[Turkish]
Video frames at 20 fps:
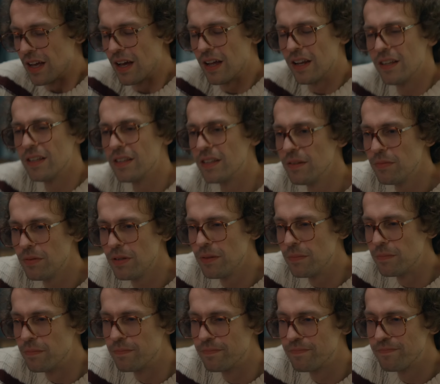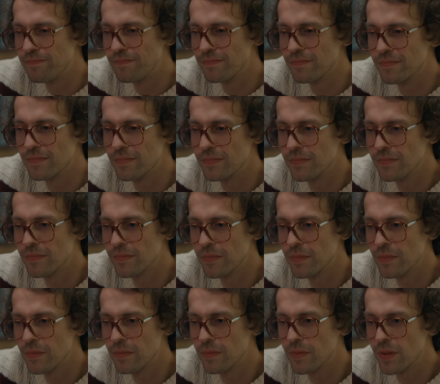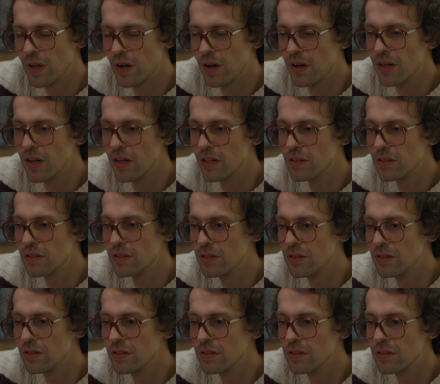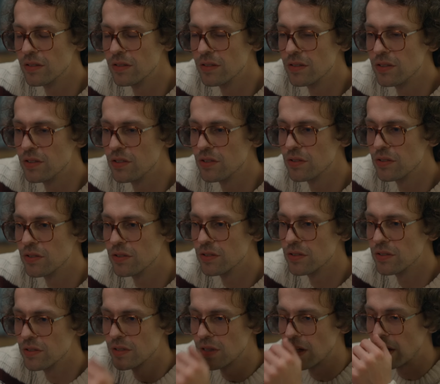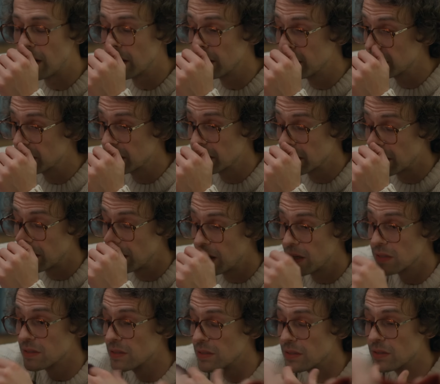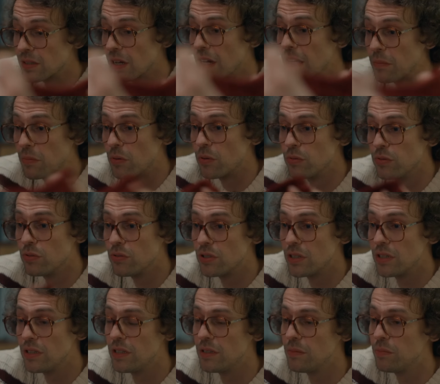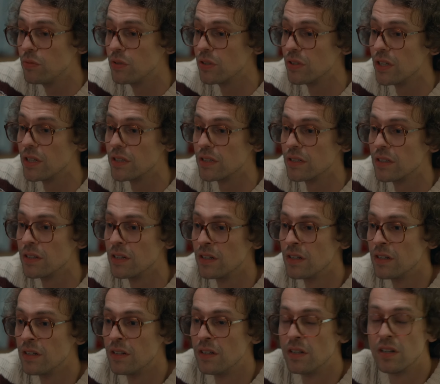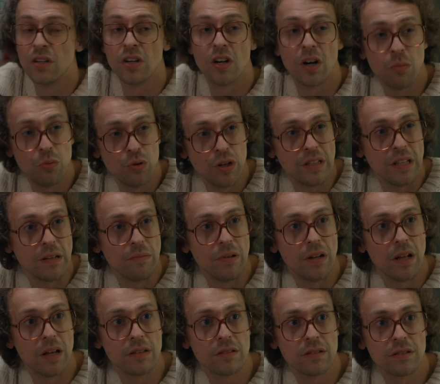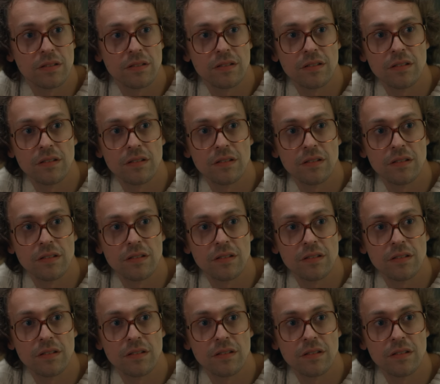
Yani ne bileyim. Ya hayatı hiç yani hayatının sahip olduğu şeyleri bu kadar kabul edebilen,